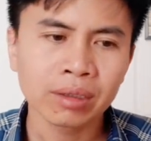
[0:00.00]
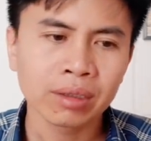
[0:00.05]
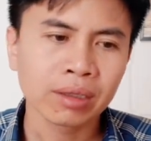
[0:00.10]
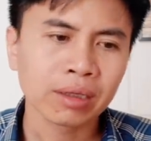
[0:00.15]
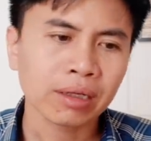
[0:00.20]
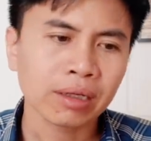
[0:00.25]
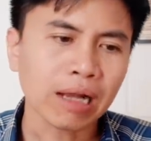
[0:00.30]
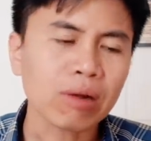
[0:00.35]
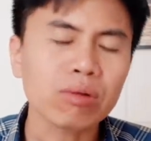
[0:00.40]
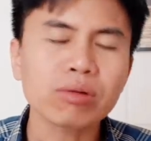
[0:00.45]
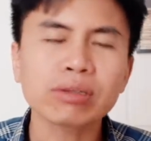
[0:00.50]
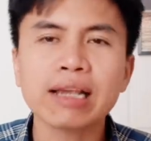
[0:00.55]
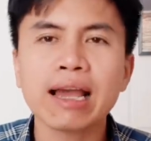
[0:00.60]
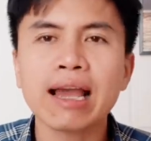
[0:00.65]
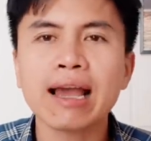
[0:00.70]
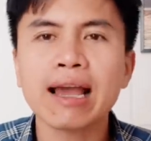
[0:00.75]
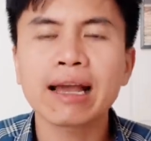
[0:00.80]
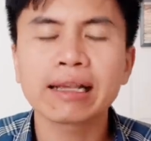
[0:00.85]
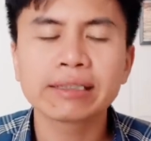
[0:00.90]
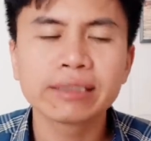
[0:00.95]
Các quốc
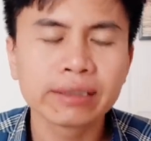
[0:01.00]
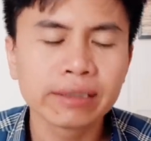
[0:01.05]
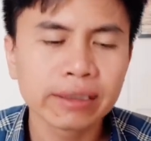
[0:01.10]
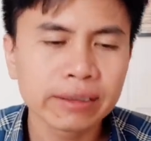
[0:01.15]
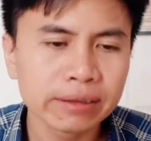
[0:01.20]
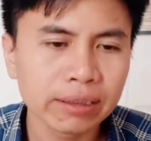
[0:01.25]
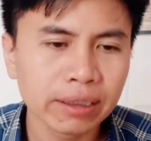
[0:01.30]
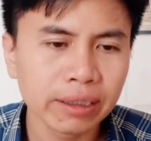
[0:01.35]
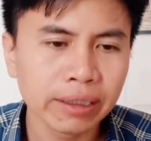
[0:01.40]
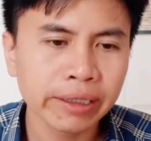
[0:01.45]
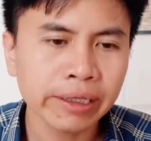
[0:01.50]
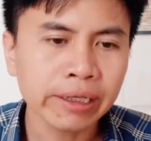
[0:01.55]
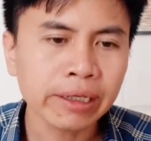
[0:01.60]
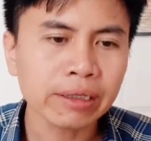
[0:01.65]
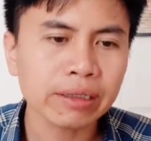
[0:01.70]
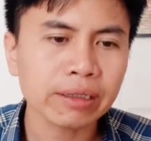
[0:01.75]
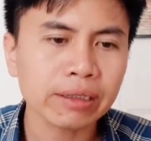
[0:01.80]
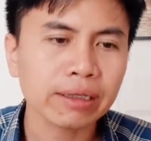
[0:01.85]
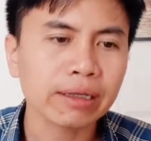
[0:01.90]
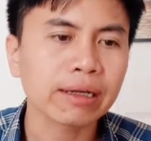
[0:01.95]
gia trên thế
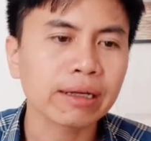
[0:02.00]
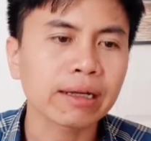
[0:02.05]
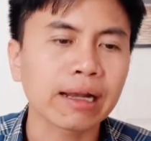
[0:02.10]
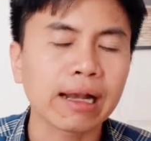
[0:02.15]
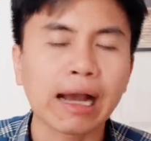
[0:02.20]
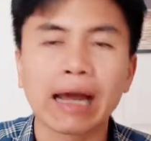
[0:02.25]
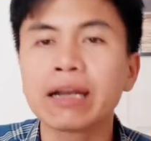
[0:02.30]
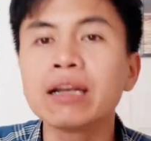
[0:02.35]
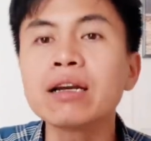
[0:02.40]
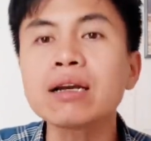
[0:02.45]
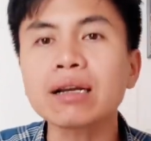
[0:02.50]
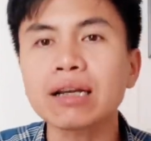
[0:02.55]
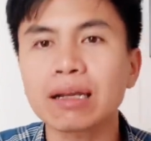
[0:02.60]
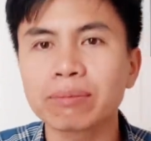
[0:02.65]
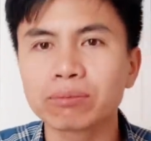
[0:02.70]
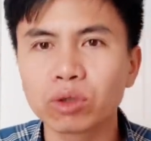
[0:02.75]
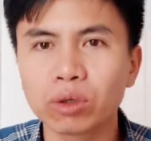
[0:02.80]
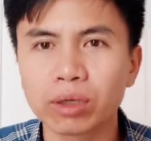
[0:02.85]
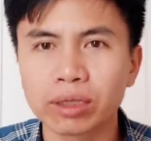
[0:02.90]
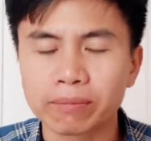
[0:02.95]
giới cả nước
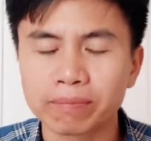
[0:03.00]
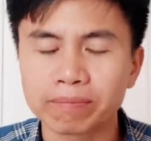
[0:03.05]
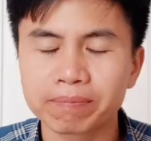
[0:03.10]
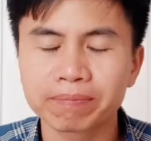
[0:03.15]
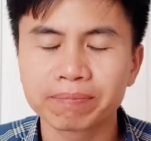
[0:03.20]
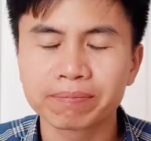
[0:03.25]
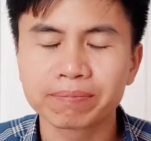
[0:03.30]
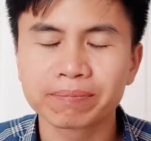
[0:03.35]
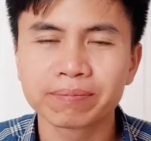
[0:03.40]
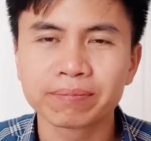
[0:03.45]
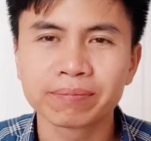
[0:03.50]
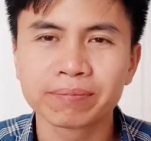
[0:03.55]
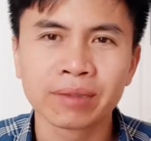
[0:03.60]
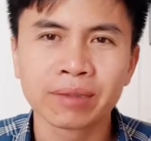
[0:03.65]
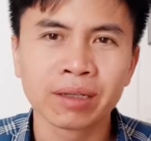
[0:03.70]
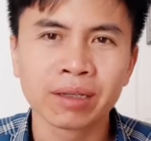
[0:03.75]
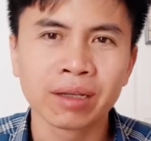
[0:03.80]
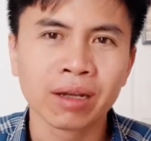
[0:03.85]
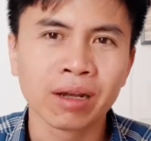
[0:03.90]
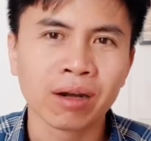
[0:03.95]
làm du lịch.
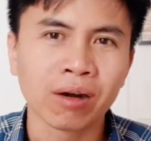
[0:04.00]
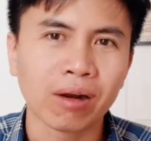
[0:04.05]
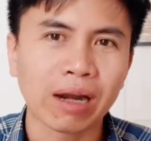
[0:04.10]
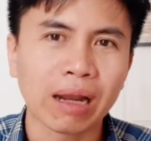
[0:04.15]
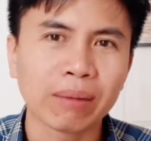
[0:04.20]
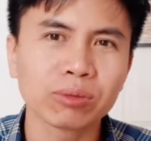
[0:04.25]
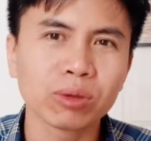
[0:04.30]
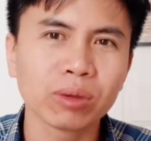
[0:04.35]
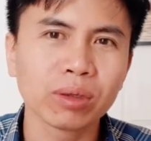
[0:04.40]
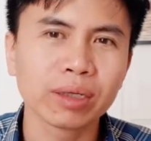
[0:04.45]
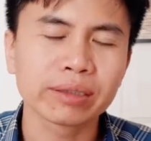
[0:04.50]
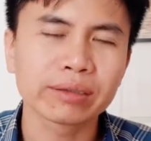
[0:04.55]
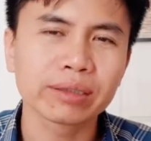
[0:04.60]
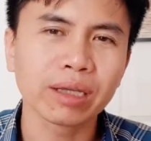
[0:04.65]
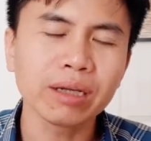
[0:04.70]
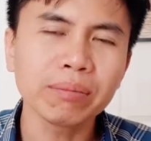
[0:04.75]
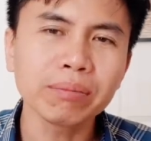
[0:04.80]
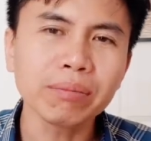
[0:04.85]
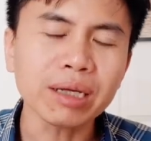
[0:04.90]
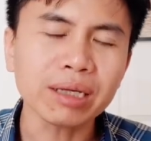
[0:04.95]
Họ làm du lịch
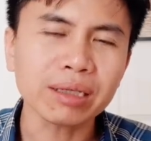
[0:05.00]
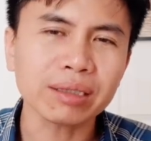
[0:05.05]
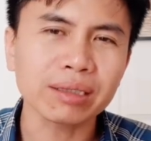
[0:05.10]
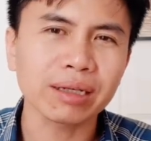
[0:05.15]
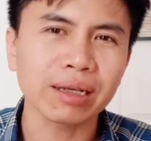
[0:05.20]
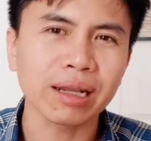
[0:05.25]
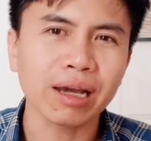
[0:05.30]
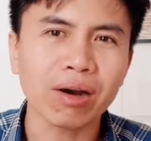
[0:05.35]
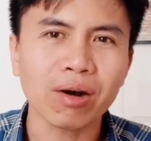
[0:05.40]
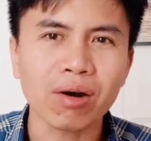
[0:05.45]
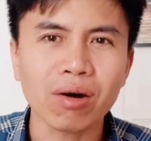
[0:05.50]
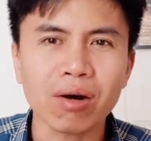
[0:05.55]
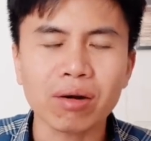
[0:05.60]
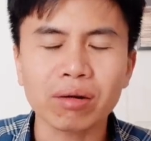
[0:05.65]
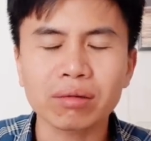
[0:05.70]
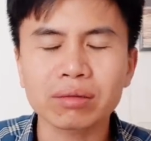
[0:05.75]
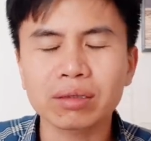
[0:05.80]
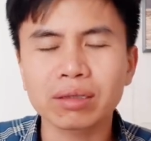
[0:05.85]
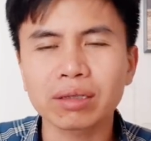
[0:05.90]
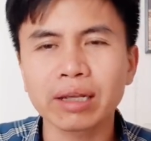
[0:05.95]
tới mức là
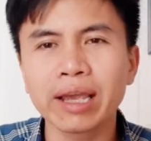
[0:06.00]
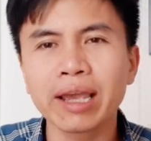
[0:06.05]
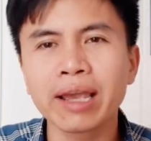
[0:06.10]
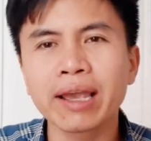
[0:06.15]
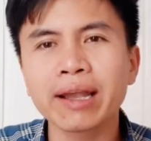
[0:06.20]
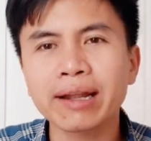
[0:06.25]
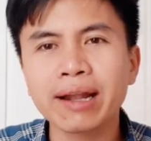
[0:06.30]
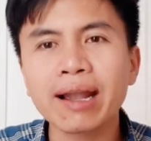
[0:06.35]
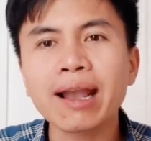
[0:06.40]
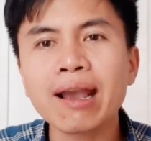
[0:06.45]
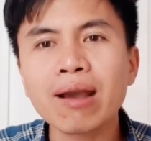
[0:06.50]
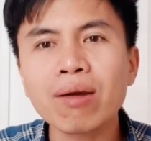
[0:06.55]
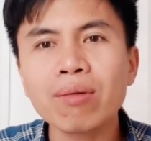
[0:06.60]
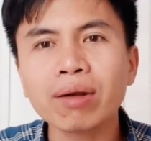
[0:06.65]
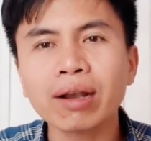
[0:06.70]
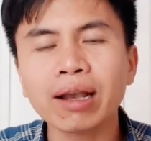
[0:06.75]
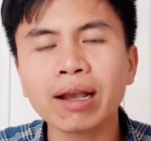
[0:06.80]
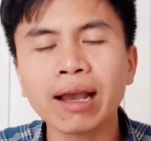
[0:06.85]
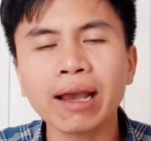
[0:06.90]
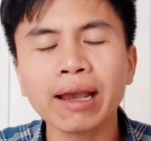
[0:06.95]
họ đề
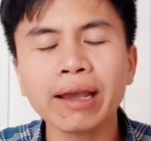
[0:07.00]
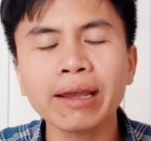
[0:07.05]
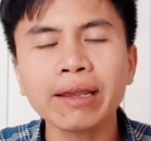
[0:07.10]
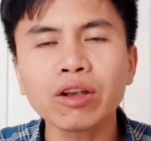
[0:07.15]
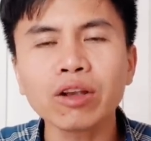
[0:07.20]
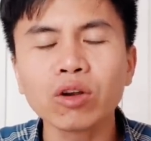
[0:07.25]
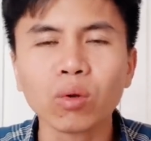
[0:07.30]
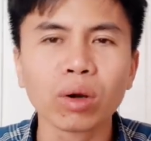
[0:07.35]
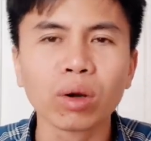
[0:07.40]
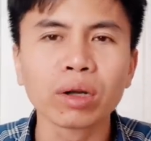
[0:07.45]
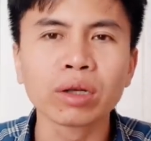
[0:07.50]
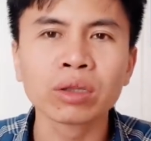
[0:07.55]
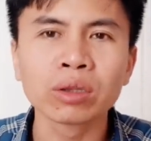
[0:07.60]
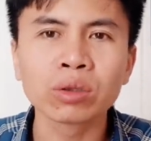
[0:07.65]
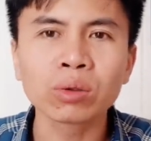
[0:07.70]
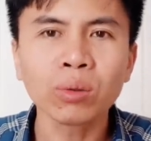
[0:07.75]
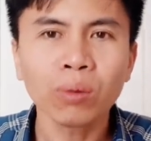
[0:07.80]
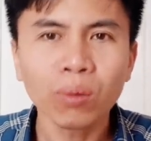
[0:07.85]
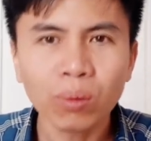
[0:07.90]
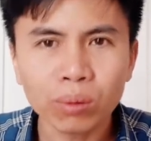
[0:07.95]
cao cái
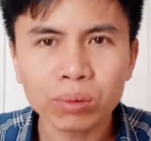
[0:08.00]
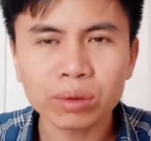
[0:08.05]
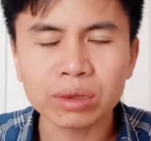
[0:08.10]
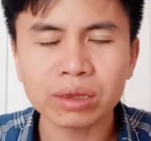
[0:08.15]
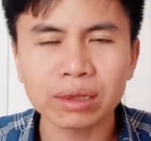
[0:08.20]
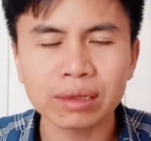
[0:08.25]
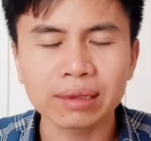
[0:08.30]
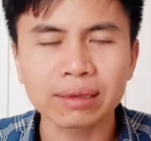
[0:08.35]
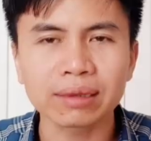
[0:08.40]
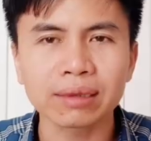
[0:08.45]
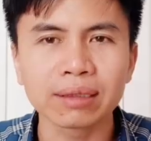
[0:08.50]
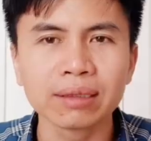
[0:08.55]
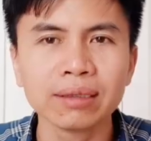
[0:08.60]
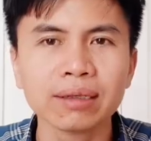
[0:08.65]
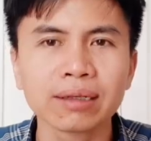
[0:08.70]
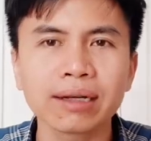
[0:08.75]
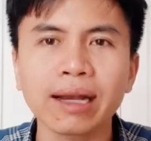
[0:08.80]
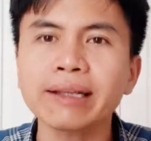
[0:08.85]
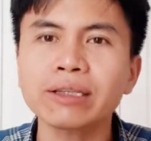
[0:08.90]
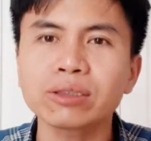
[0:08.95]
nguồn thu
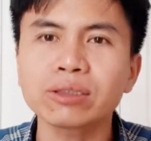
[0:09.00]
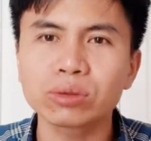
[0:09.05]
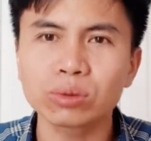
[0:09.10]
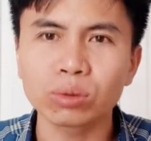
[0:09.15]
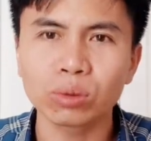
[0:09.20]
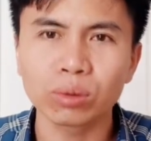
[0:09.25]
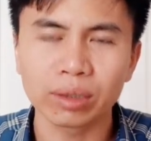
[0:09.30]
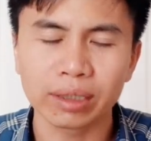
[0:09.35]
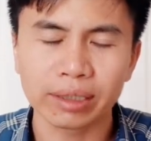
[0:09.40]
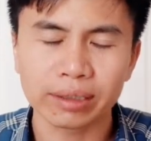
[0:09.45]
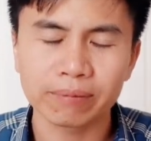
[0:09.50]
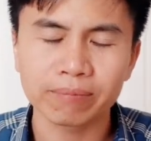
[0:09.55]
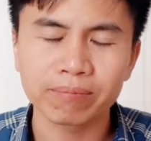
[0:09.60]
từ khách du lịch